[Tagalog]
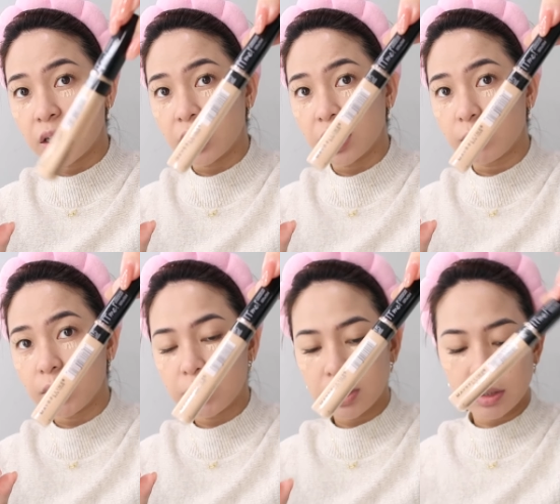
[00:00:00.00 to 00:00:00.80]
Yeah,
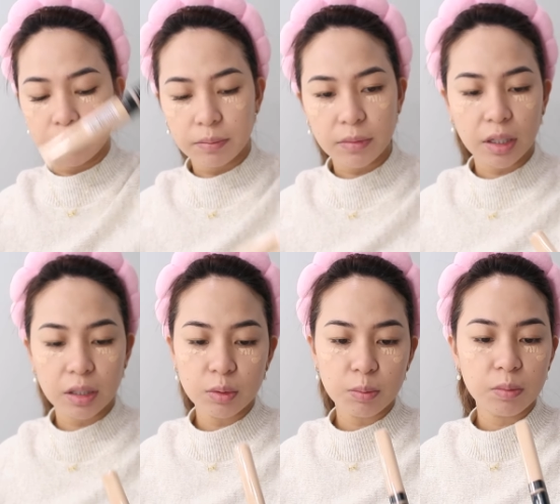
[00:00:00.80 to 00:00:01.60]
Maybelline.
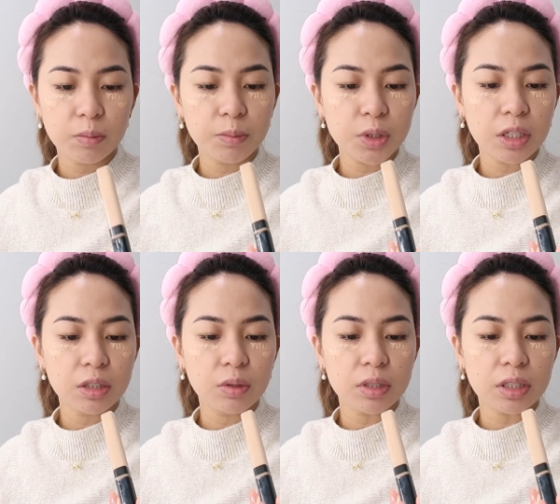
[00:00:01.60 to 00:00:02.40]
Yung
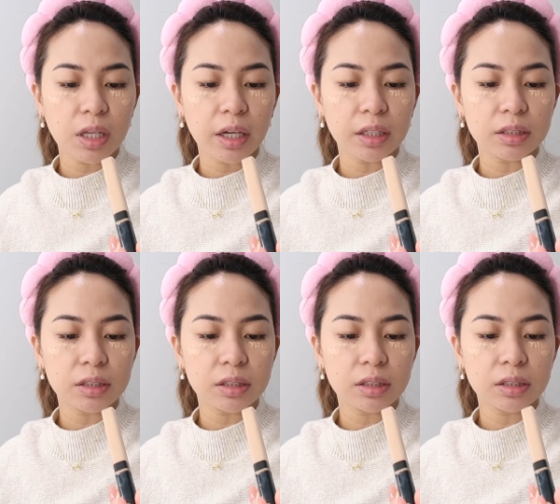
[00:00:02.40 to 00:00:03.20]
shade ko is light.
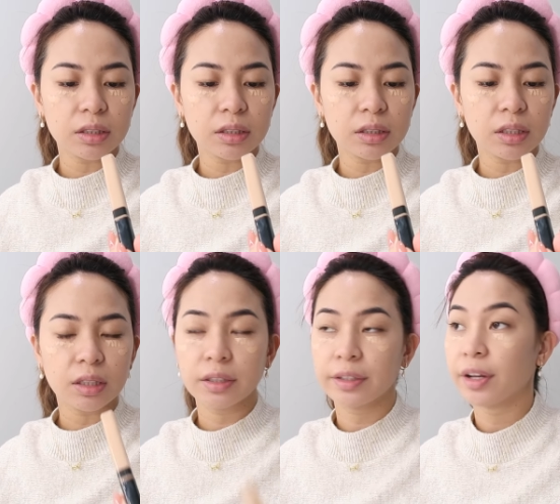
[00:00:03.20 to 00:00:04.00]

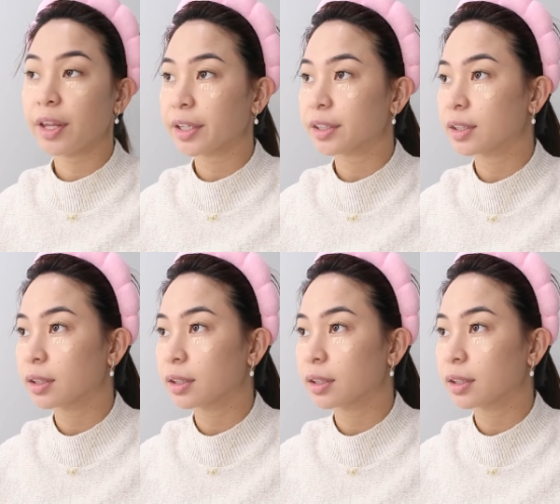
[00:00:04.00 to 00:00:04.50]
Light